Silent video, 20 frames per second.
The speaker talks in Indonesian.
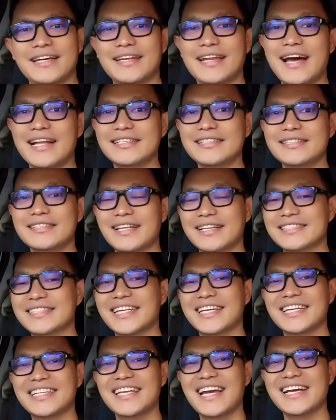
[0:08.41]
dan
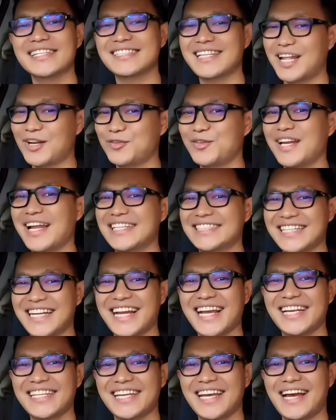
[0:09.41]
rezekinya selalu
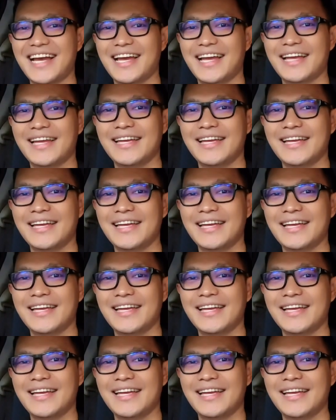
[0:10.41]
dilancarkan ya.